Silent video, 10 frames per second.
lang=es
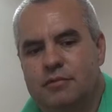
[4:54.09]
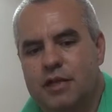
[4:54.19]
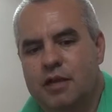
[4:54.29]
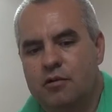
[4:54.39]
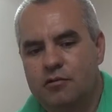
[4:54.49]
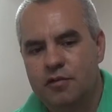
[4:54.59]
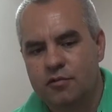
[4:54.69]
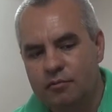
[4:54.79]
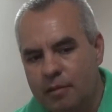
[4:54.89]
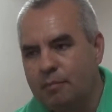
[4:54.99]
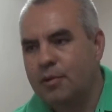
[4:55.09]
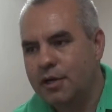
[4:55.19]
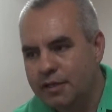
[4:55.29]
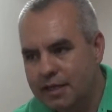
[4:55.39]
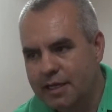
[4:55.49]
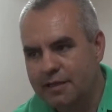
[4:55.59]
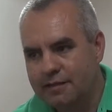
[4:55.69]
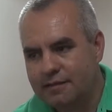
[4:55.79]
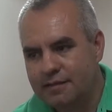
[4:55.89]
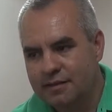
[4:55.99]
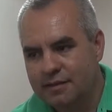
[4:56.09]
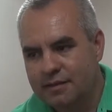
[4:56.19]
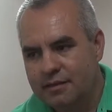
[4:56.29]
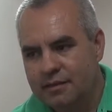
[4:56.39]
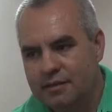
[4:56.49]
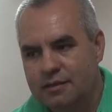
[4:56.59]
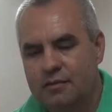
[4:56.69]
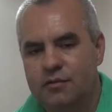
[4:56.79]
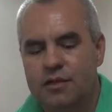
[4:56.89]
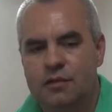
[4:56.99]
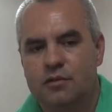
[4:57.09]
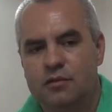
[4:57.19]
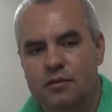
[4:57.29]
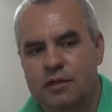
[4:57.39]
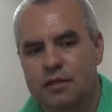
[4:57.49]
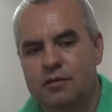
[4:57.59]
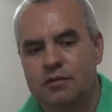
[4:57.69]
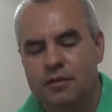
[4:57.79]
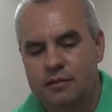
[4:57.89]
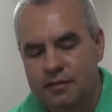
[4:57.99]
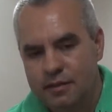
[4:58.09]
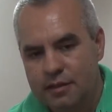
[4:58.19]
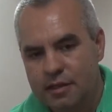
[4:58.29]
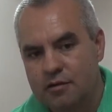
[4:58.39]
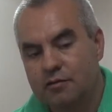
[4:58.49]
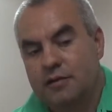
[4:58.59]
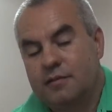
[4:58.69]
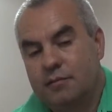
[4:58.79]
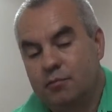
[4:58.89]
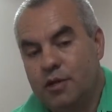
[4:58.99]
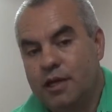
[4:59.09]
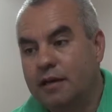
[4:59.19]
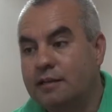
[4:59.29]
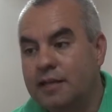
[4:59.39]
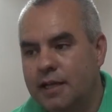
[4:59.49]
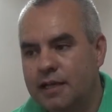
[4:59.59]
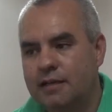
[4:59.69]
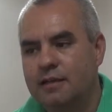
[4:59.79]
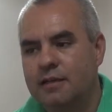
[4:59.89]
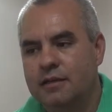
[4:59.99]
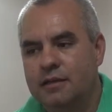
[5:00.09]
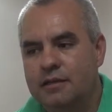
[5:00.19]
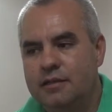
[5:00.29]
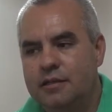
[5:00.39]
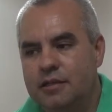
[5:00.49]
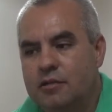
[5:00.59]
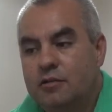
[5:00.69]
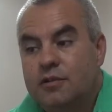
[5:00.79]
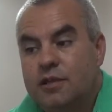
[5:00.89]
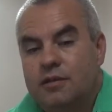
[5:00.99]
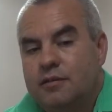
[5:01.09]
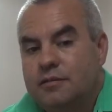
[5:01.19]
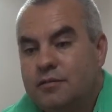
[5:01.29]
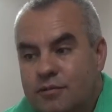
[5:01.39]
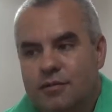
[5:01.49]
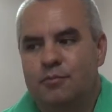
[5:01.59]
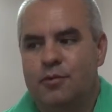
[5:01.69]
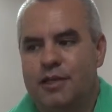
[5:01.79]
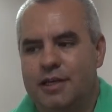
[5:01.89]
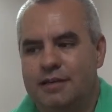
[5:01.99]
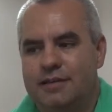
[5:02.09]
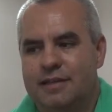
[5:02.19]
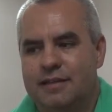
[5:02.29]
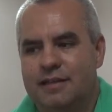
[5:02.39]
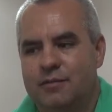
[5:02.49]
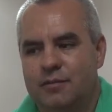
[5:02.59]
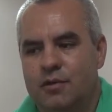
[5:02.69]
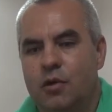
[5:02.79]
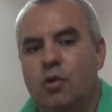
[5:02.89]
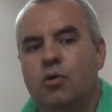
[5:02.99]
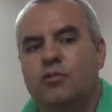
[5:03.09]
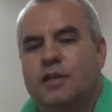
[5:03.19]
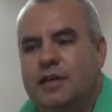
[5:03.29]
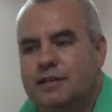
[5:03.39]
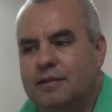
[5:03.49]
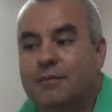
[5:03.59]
¿qué cosas son más prioritarias? ¿No es cierto? Entonces, ¿en qué cosas se puede gastar? y en qué cosa no se puede gastar, digamos, o se gasta